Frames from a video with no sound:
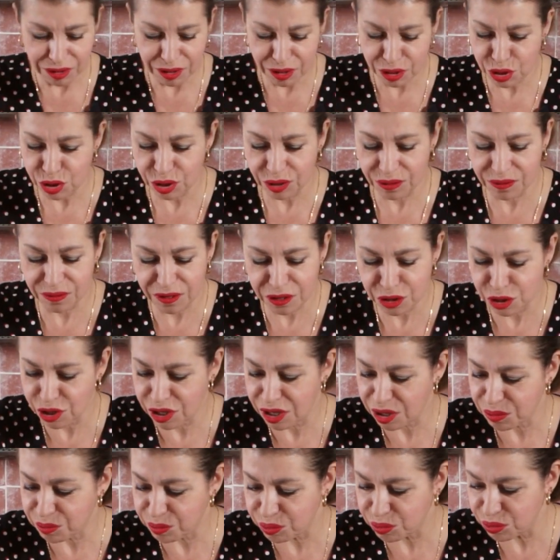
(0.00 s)
наша
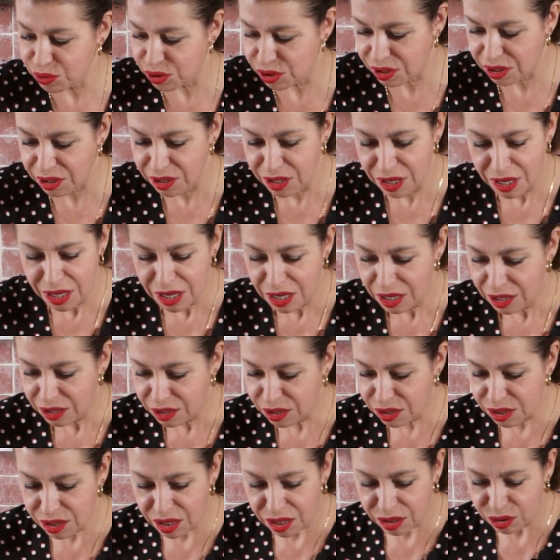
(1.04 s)
кваш-капуста,
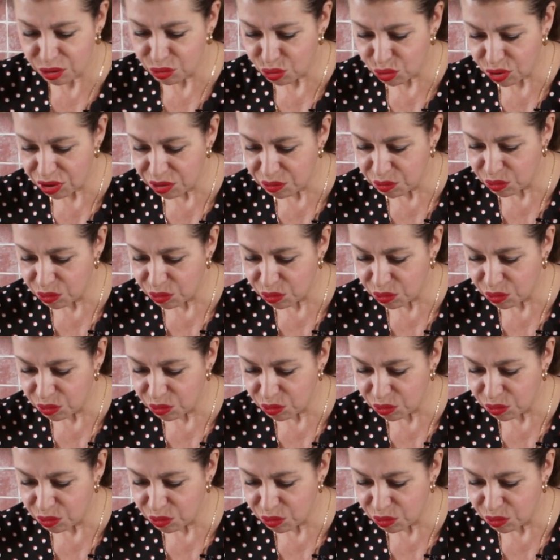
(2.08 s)
из которой